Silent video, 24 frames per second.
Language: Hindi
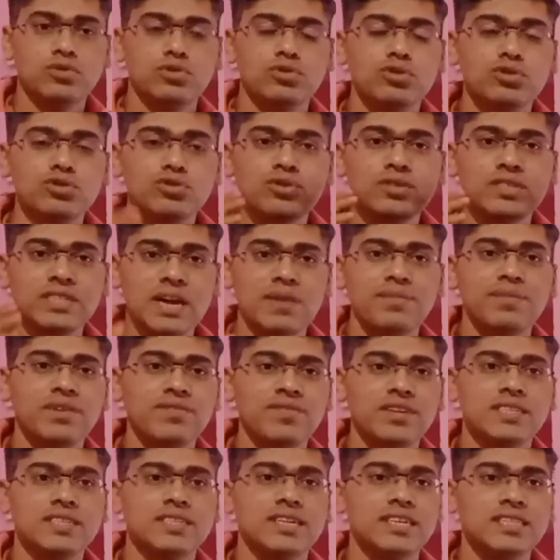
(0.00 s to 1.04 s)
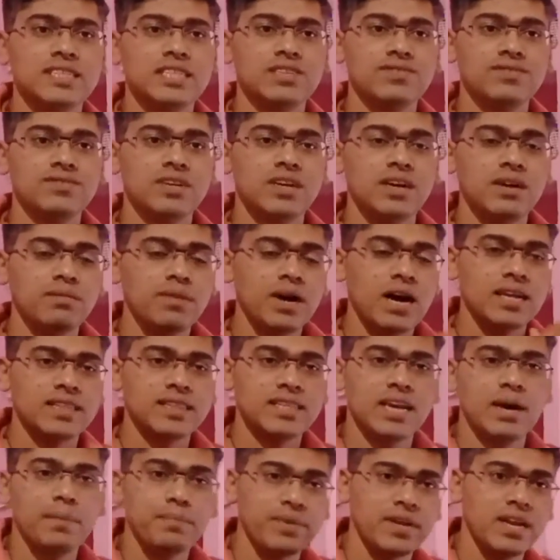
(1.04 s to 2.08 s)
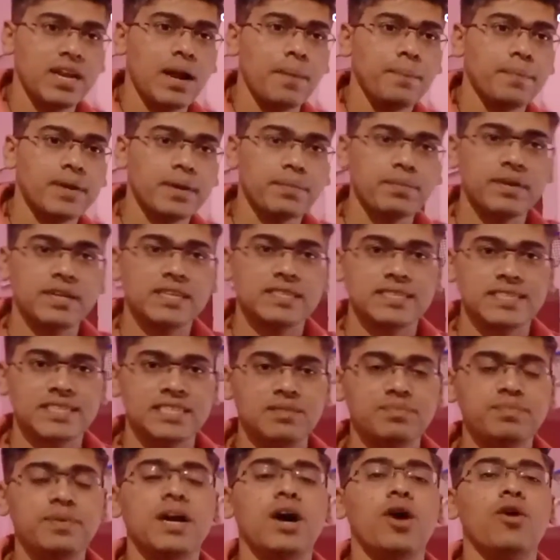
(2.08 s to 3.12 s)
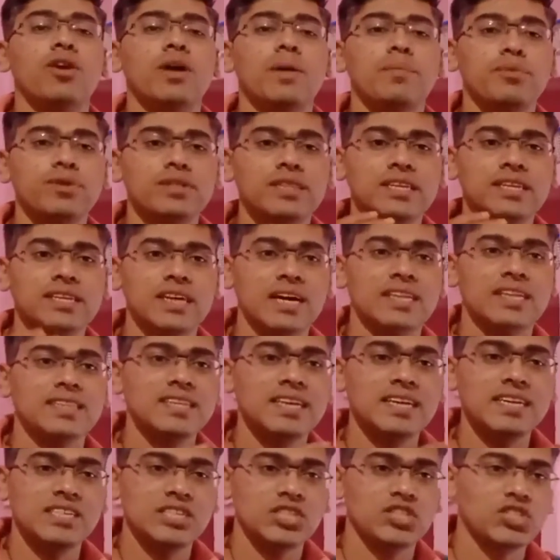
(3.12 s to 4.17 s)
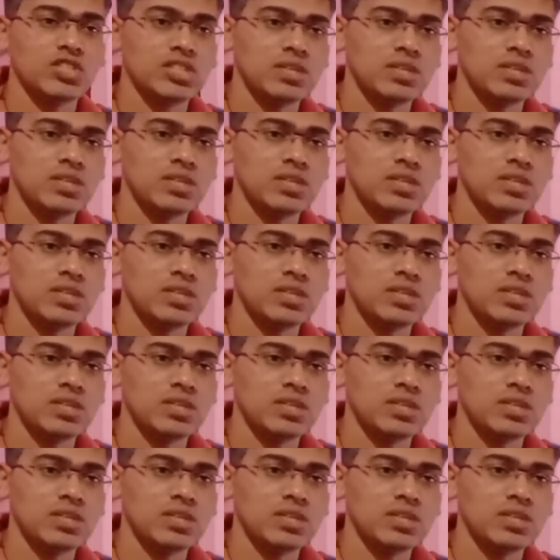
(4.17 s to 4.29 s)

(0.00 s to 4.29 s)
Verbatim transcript: तो दोस्तों टाइम ना वेस्ट करते हुए हम आते हैं अपने लैपटॉप के स्क्रीन पे और आपको दिखाते हैं